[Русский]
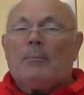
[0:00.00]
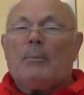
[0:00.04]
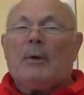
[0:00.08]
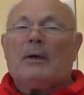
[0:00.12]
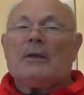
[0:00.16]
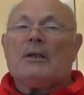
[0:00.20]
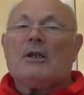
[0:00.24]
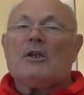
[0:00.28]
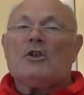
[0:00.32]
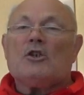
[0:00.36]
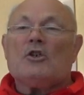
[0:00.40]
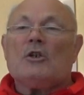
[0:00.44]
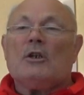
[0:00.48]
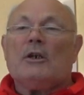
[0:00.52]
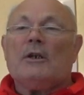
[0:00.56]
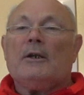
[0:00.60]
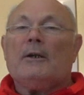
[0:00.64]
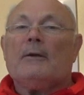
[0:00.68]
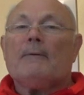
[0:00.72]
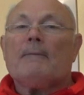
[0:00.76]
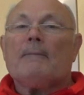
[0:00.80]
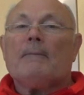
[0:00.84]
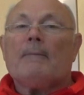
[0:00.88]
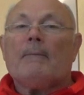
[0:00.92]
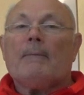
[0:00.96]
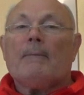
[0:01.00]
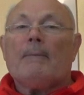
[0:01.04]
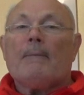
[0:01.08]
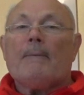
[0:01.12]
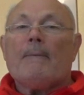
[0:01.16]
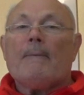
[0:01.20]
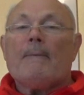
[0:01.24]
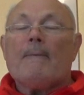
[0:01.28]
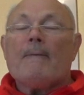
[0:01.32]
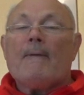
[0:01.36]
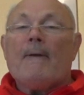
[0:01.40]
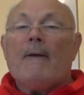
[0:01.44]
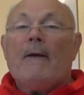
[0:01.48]
подошли.
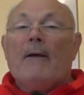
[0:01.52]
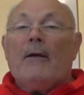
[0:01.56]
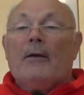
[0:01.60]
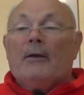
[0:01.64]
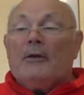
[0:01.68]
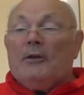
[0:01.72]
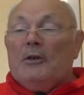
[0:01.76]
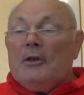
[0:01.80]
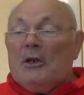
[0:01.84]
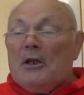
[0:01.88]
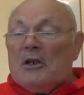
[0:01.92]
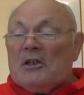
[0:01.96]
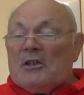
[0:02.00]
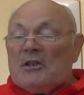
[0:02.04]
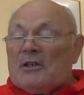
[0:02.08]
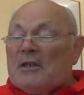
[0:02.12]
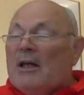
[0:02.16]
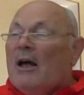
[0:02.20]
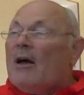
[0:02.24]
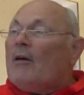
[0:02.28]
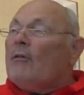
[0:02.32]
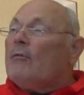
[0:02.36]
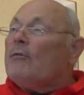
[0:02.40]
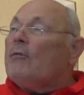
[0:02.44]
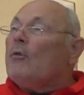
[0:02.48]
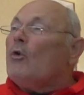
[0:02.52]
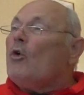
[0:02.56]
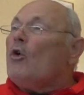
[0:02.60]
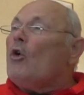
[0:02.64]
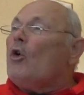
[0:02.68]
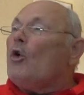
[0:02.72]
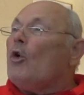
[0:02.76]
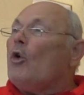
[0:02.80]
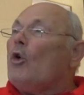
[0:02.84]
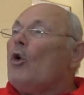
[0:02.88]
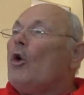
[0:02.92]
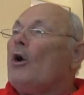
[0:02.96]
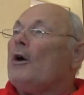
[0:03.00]
Не с
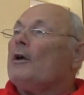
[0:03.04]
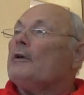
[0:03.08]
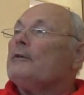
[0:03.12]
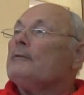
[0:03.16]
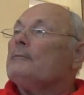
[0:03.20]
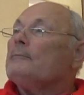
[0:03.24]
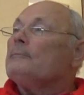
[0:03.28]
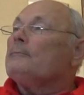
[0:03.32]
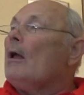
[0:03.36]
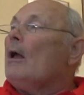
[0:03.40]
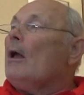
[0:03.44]
того.